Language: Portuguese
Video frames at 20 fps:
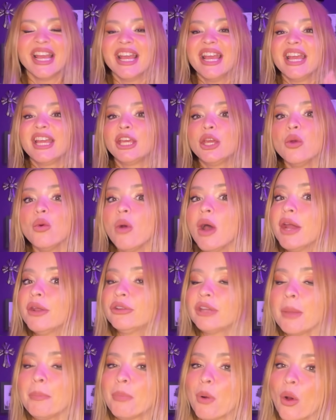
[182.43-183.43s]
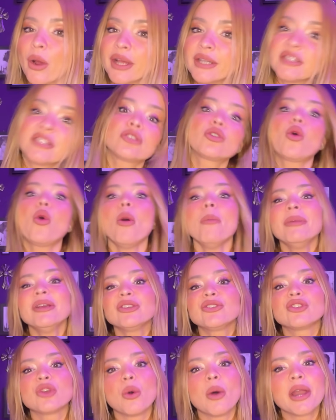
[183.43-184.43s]
que um ano depois
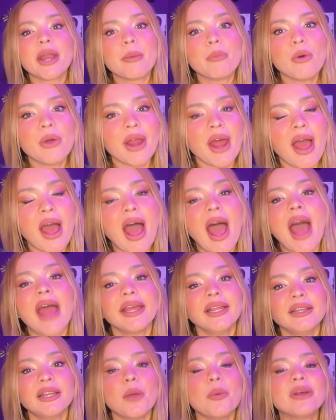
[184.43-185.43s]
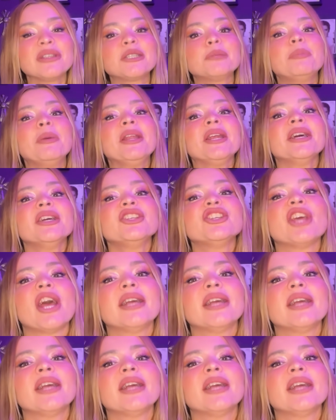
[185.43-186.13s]
começou a namorar a então aspirante à